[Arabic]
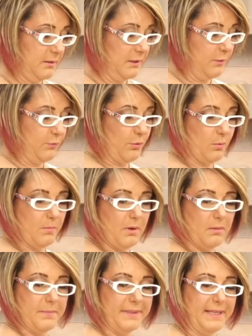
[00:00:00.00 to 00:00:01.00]

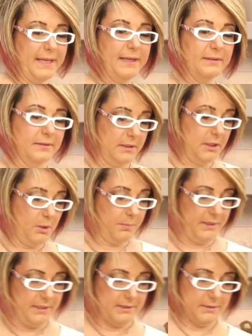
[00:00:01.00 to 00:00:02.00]
الفورمه بتاعه الكب
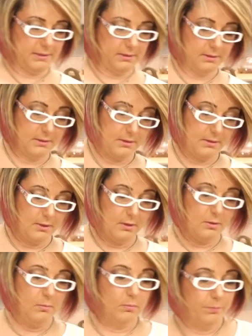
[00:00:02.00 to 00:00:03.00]
كيكس
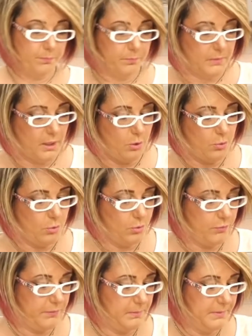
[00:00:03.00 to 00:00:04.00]
اقول
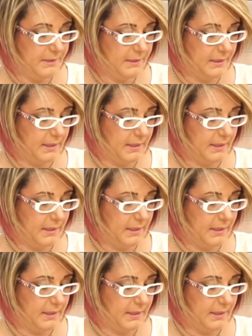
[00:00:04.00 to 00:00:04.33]
لكم في البيت انا